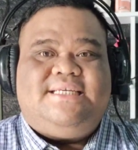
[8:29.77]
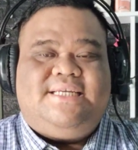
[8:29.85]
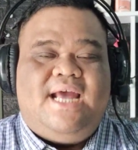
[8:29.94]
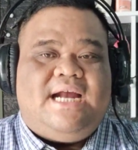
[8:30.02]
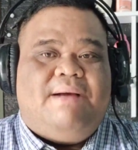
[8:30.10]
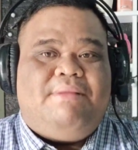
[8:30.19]

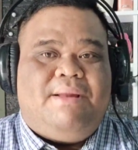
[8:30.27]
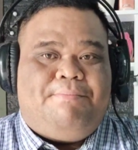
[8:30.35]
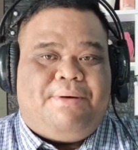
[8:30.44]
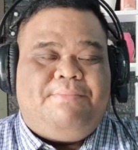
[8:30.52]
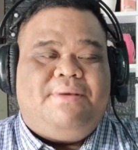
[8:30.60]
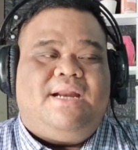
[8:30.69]
jadi agak
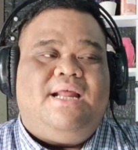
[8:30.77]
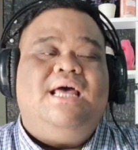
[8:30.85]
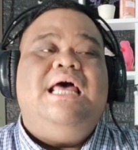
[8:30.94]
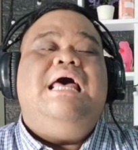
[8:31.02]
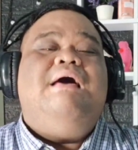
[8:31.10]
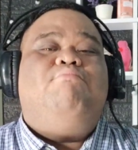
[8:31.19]
melempem karena
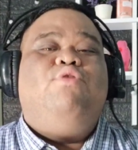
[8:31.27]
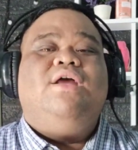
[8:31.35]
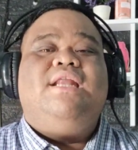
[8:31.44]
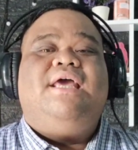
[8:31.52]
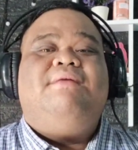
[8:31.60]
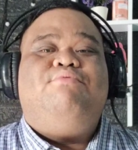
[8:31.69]

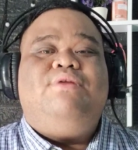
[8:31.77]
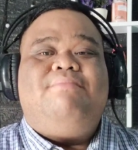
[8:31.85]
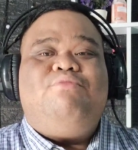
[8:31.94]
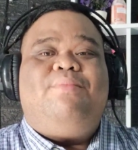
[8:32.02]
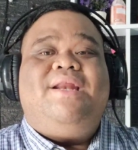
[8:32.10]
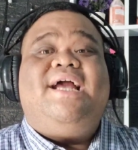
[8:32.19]
mungkin akhir
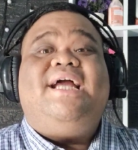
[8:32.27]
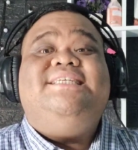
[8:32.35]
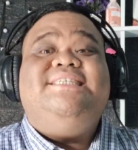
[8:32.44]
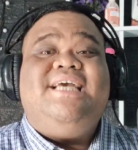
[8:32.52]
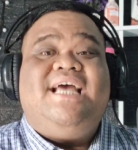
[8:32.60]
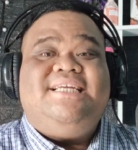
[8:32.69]
bulan belum ada
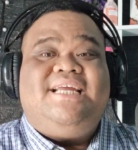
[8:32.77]
gajian.